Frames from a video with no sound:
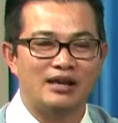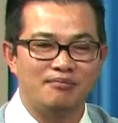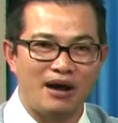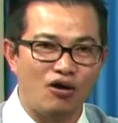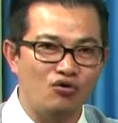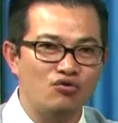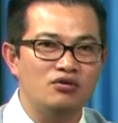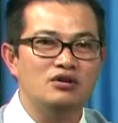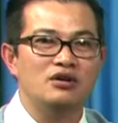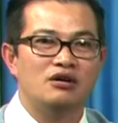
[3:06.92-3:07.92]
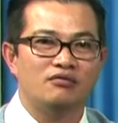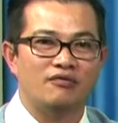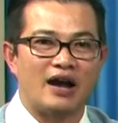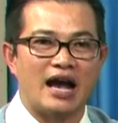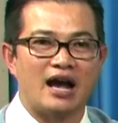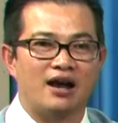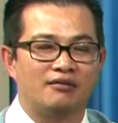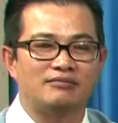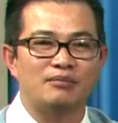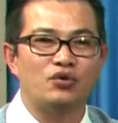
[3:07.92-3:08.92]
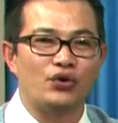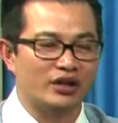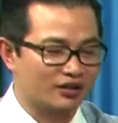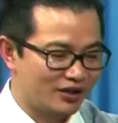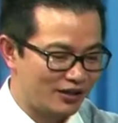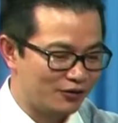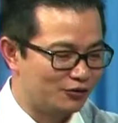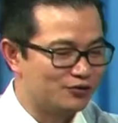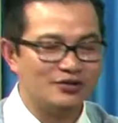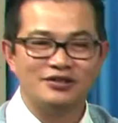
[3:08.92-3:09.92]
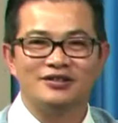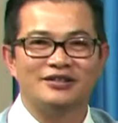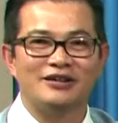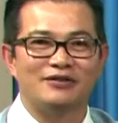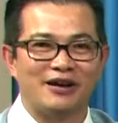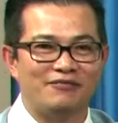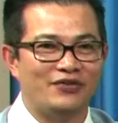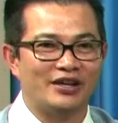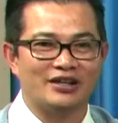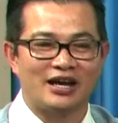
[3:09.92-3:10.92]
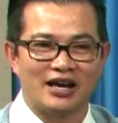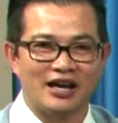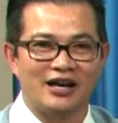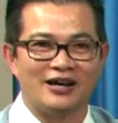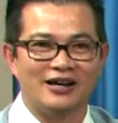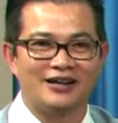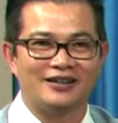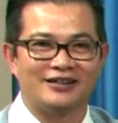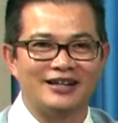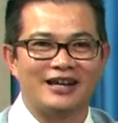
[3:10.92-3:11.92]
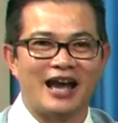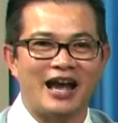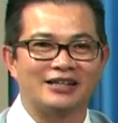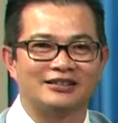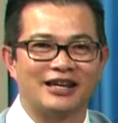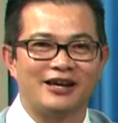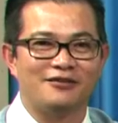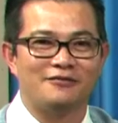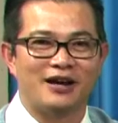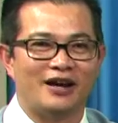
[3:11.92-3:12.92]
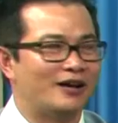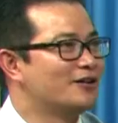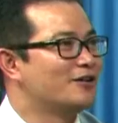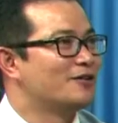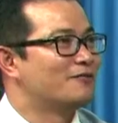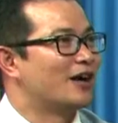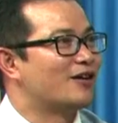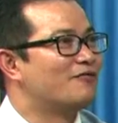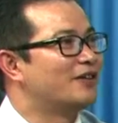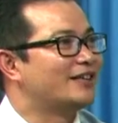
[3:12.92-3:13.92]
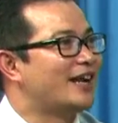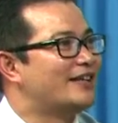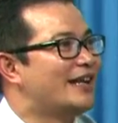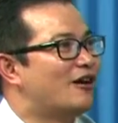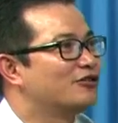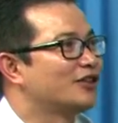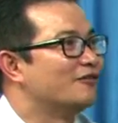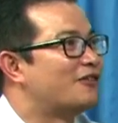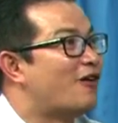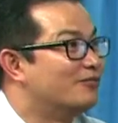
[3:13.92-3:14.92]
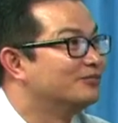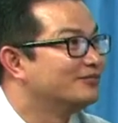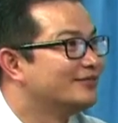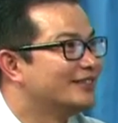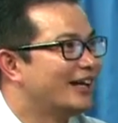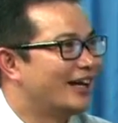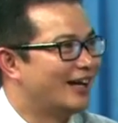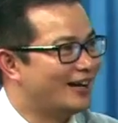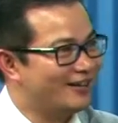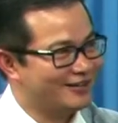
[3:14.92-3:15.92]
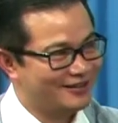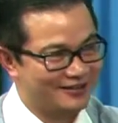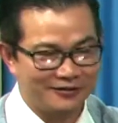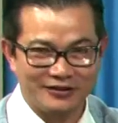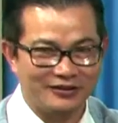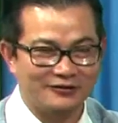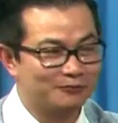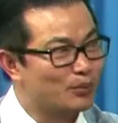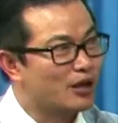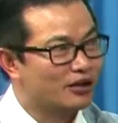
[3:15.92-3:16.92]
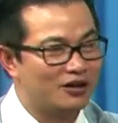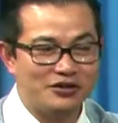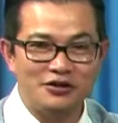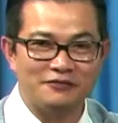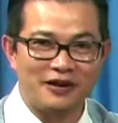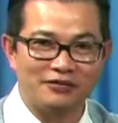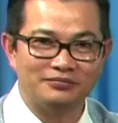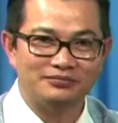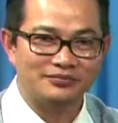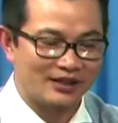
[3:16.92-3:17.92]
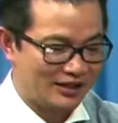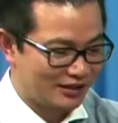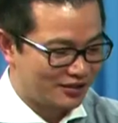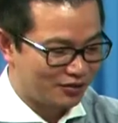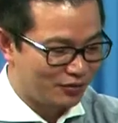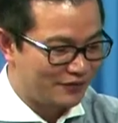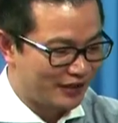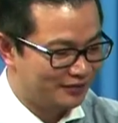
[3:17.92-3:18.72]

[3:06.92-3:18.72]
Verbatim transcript: máu và bấm huyệt đều đều làm việc à, rất là hăng say và và không phải tranh nhau từng phòng Ờ, ờ, có ờ, nhiều phòng có nhiều phòng à. cho quý vị